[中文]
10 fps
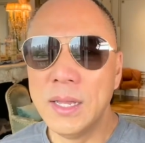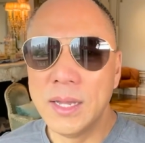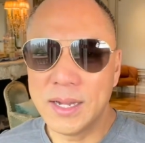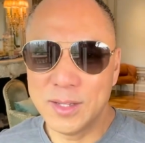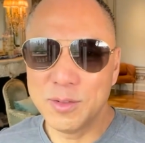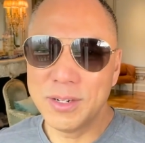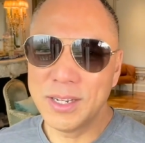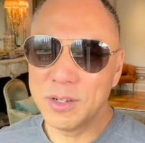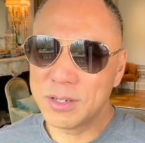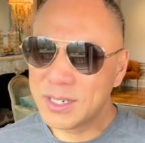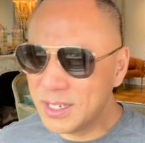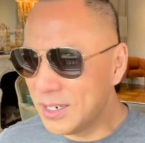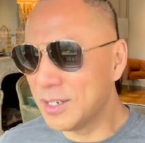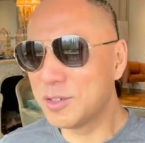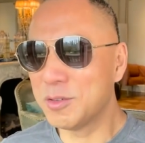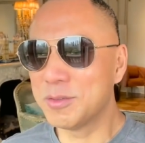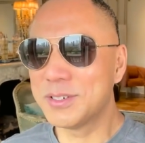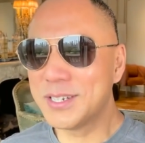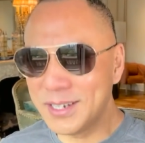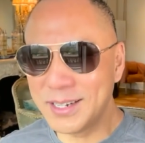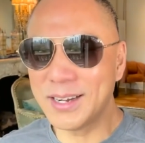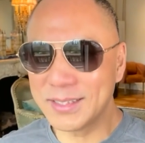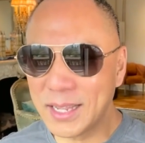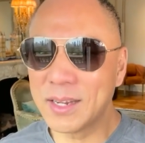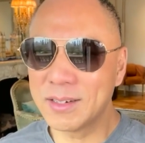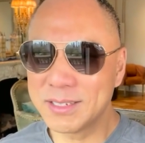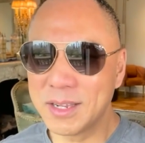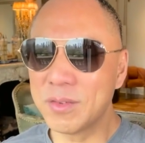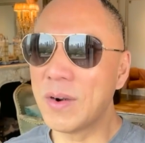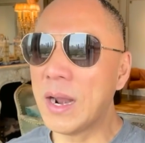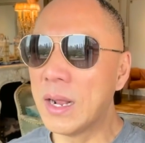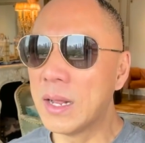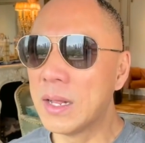很多人有各种这样那样的想法，